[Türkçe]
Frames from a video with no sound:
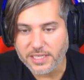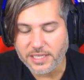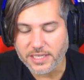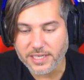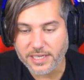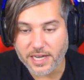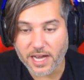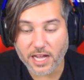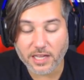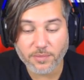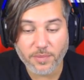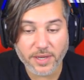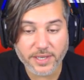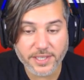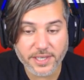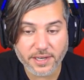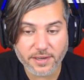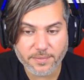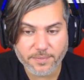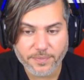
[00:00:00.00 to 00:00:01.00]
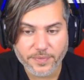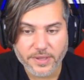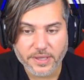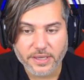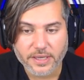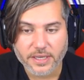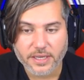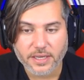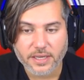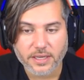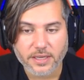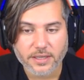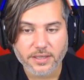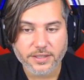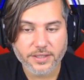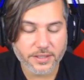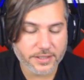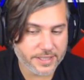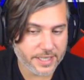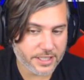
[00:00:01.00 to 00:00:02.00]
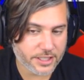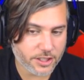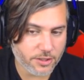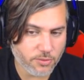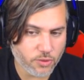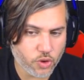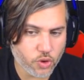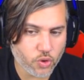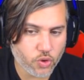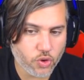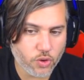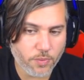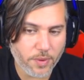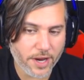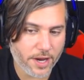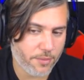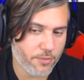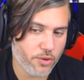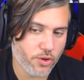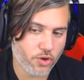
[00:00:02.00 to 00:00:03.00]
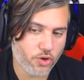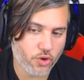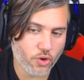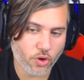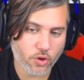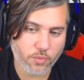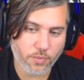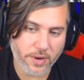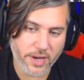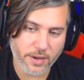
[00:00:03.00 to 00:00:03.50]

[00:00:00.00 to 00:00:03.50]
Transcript: Ee, Almanya'yı seçtim çünkü Bayern Münih yok.